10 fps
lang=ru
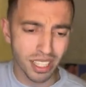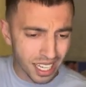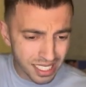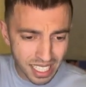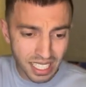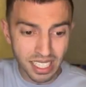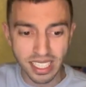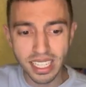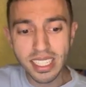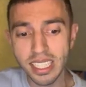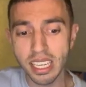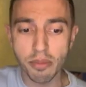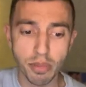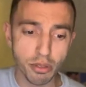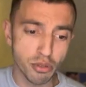паника,
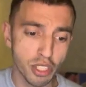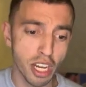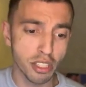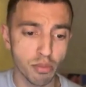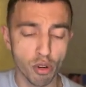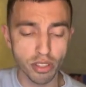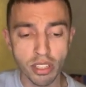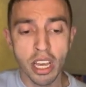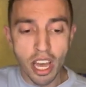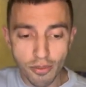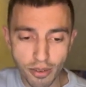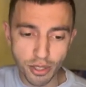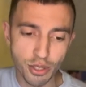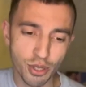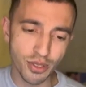она навязана. Это
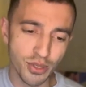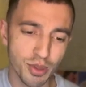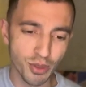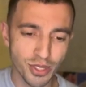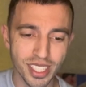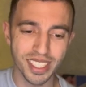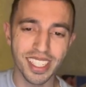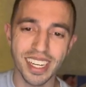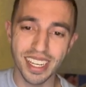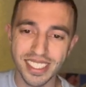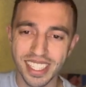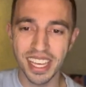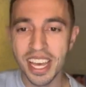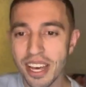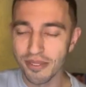типа вот специально делается для
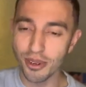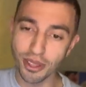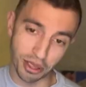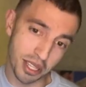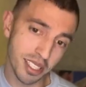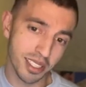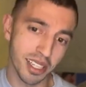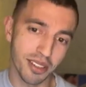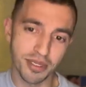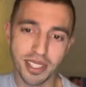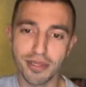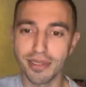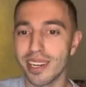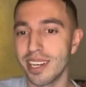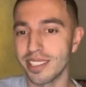чего-то, я не понимаю для чего.
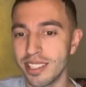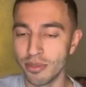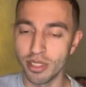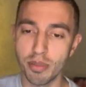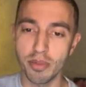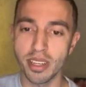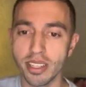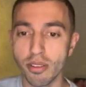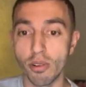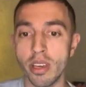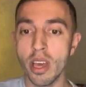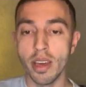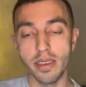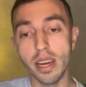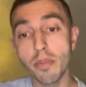Ну и вот, и я
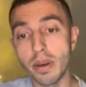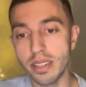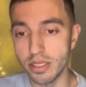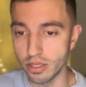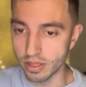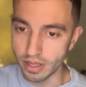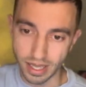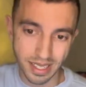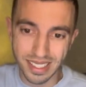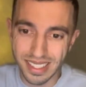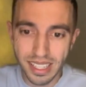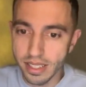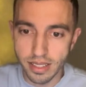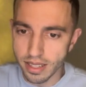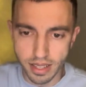хотел сказать, что нет, все нормально у